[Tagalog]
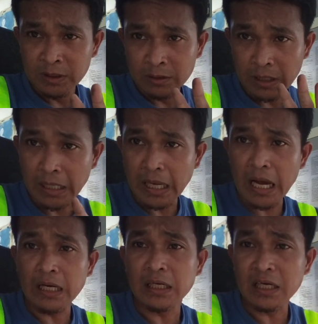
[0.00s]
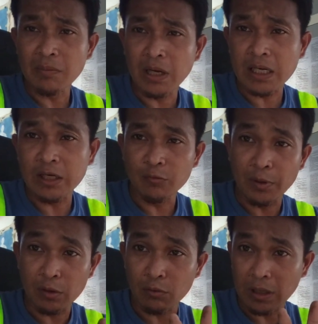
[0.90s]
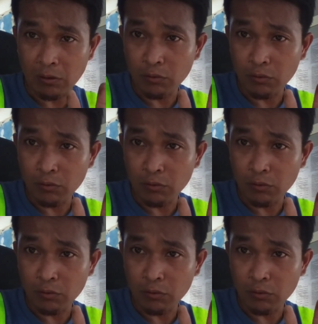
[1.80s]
dandahan lang nila mga ka-idol pero walang